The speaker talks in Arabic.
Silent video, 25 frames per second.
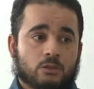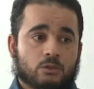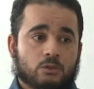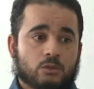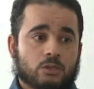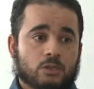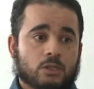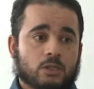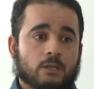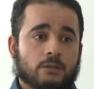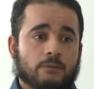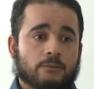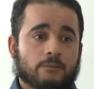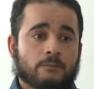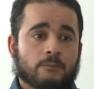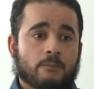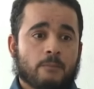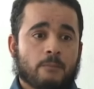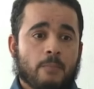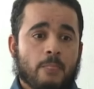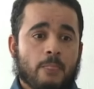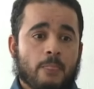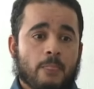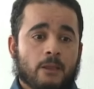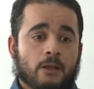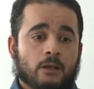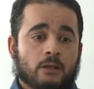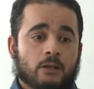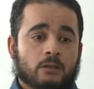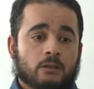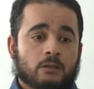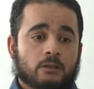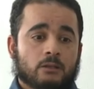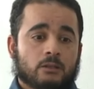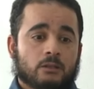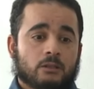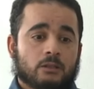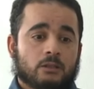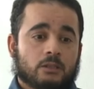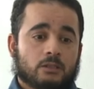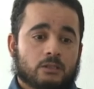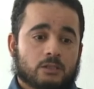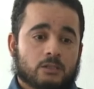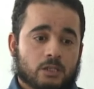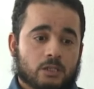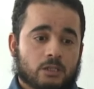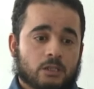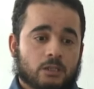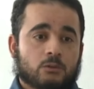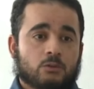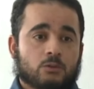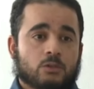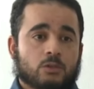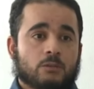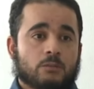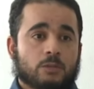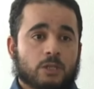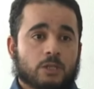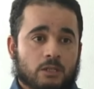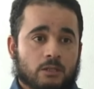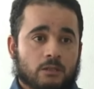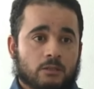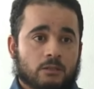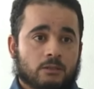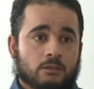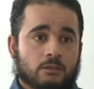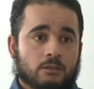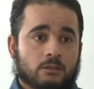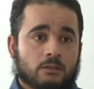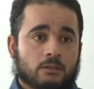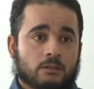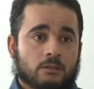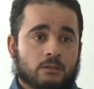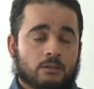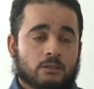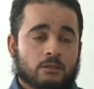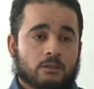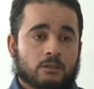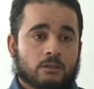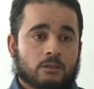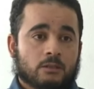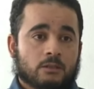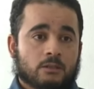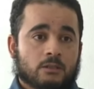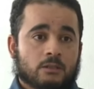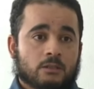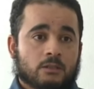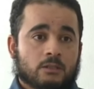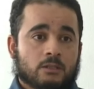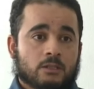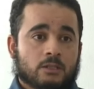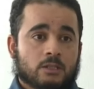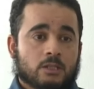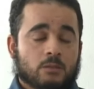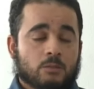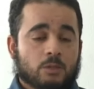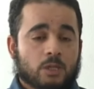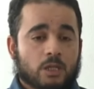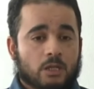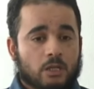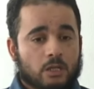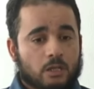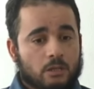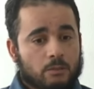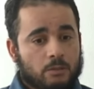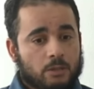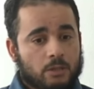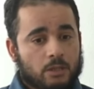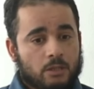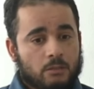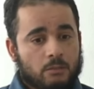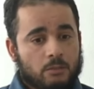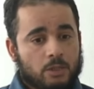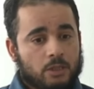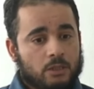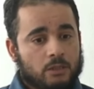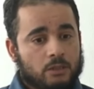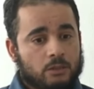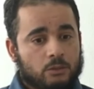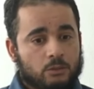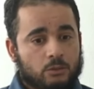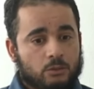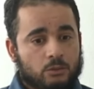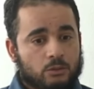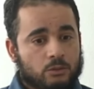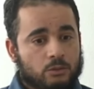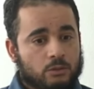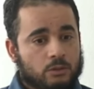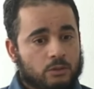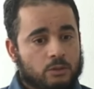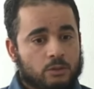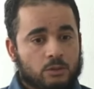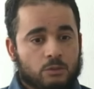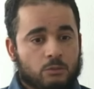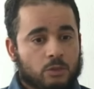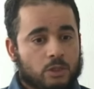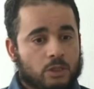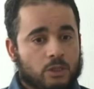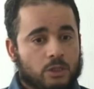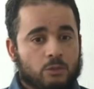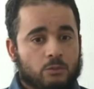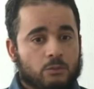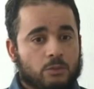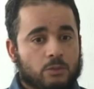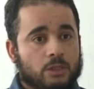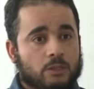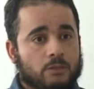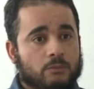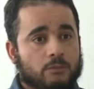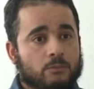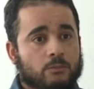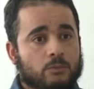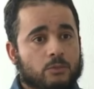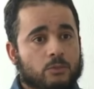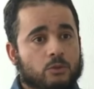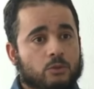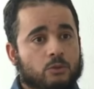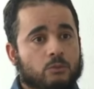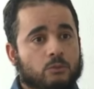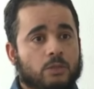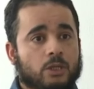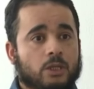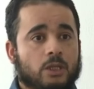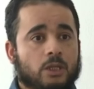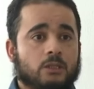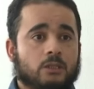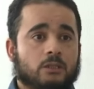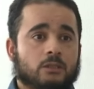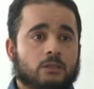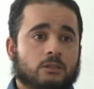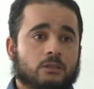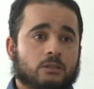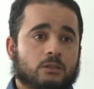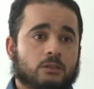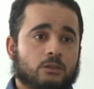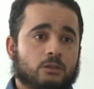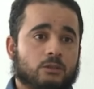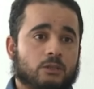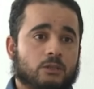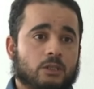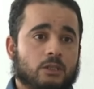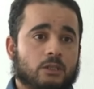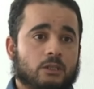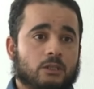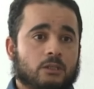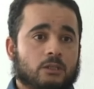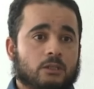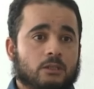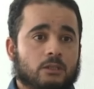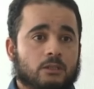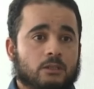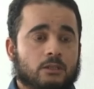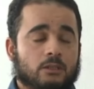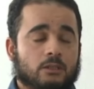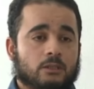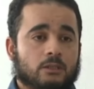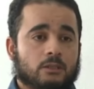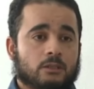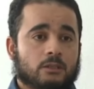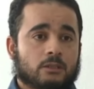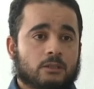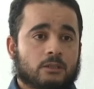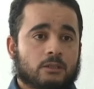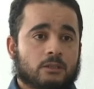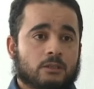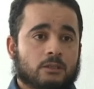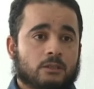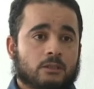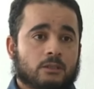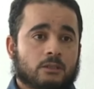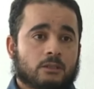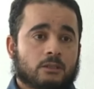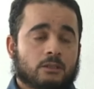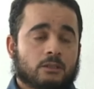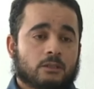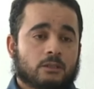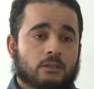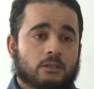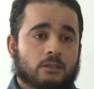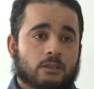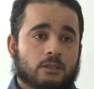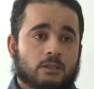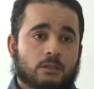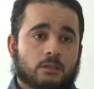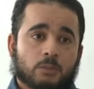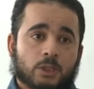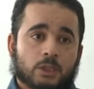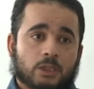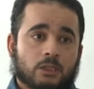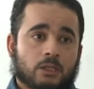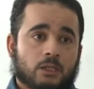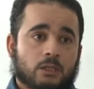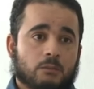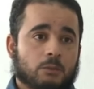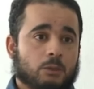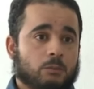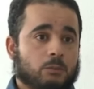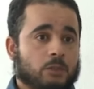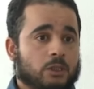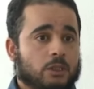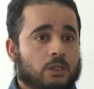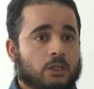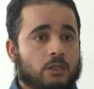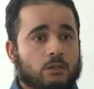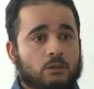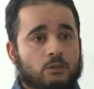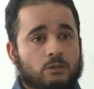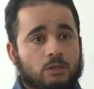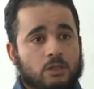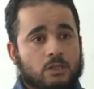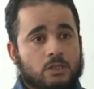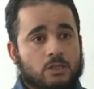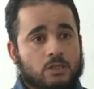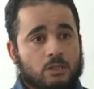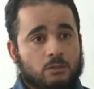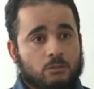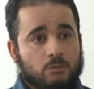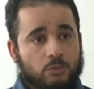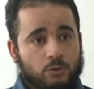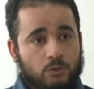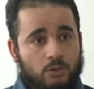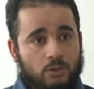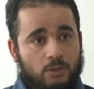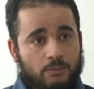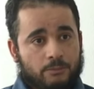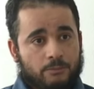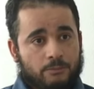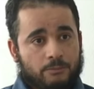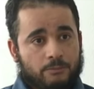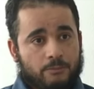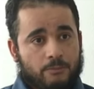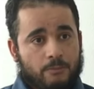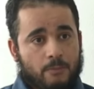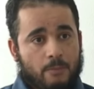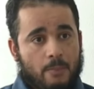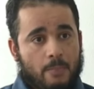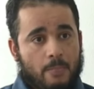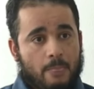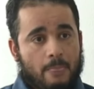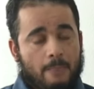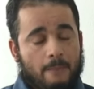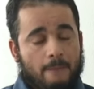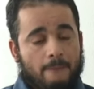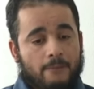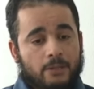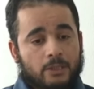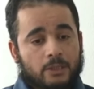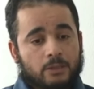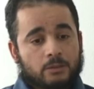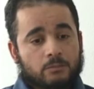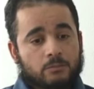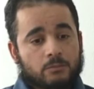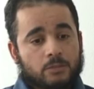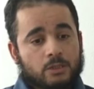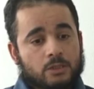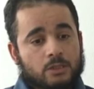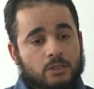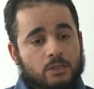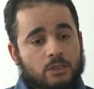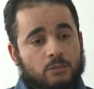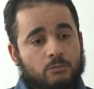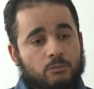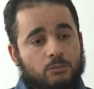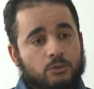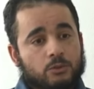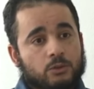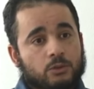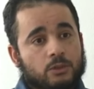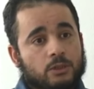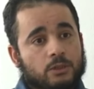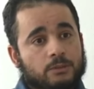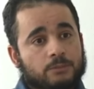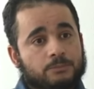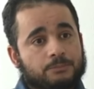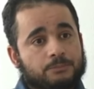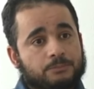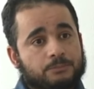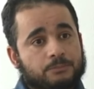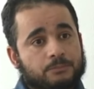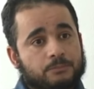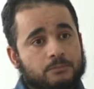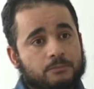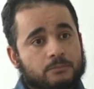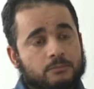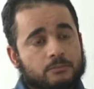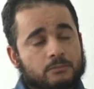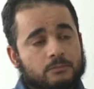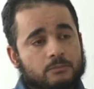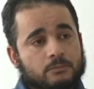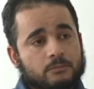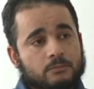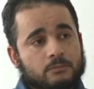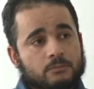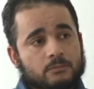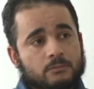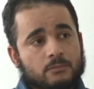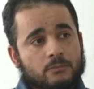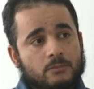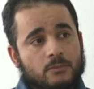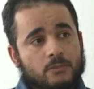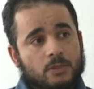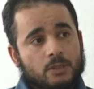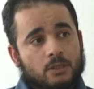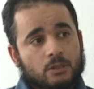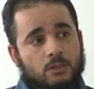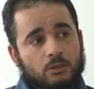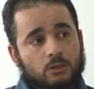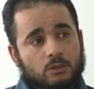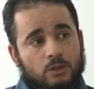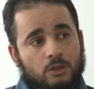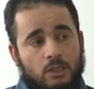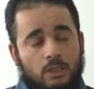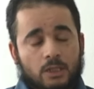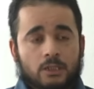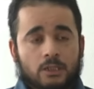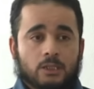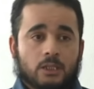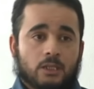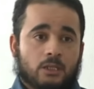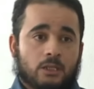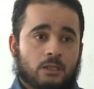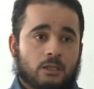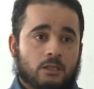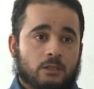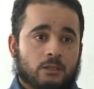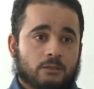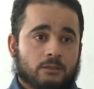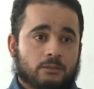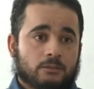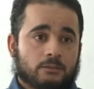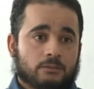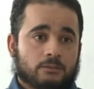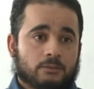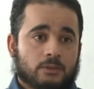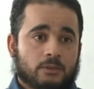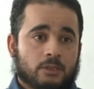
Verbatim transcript: لسوسة آه، عند صديقه سمير سمير هذا بقينا مع عنده يوم ولا يومين ومن بعد رحنا المطار من المطار رحنا لاسطنبول من اسطنبول رحنا لانطاكيا